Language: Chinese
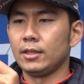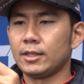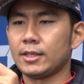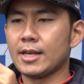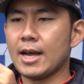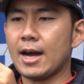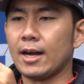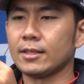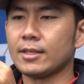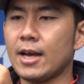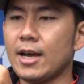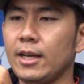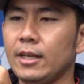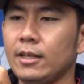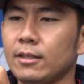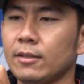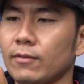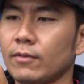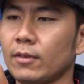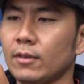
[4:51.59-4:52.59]
藏在
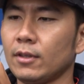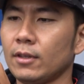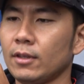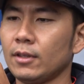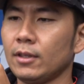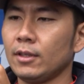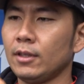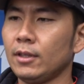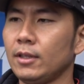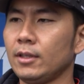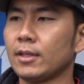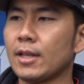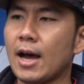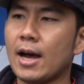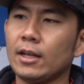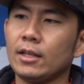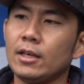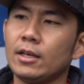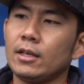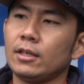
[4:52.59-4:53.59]

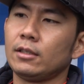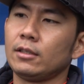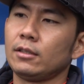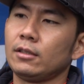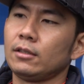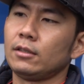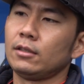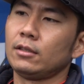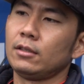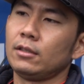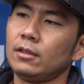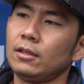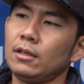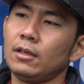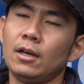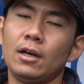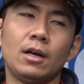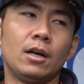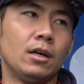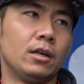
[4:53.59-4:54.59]
它的
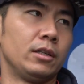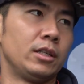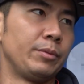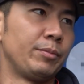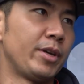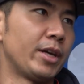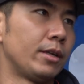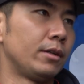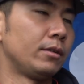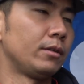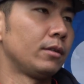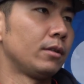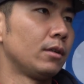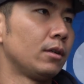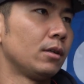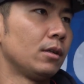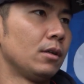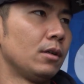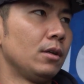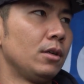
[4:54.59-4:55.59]
饵里面，
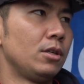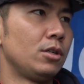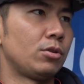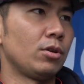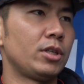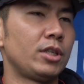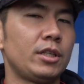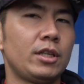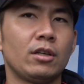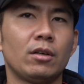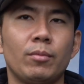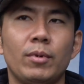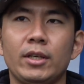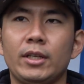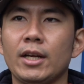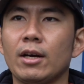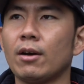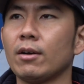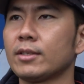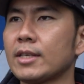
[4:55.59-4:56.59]
所以今天我们
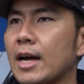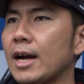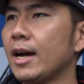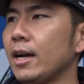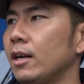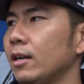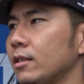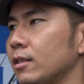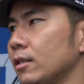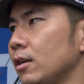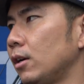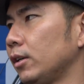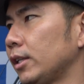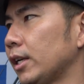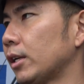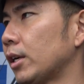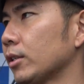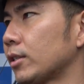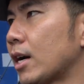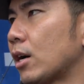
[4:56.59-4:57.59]
钓障碍的时候，
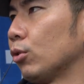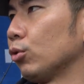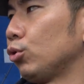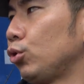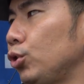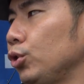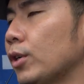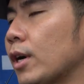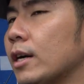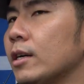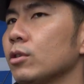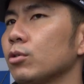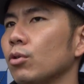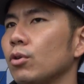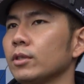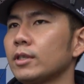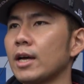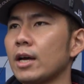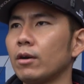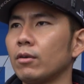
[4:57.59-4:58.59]
钓到草区，还是
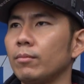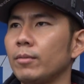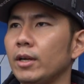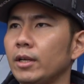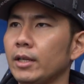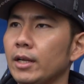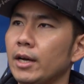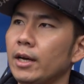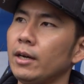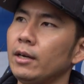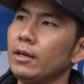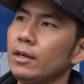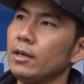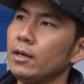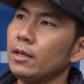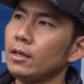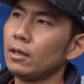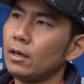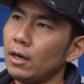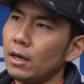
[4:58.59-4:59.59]
说在我们的。
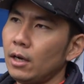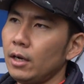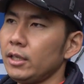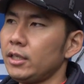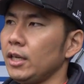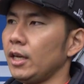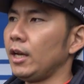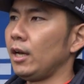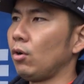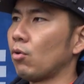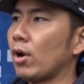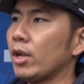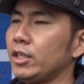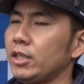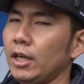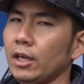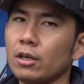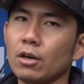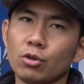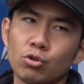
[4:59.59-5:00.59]
呃，一些软
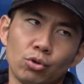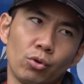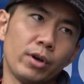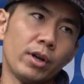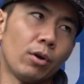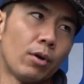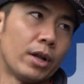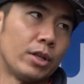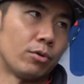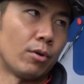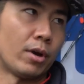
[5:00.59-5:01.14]
结构，所谓的软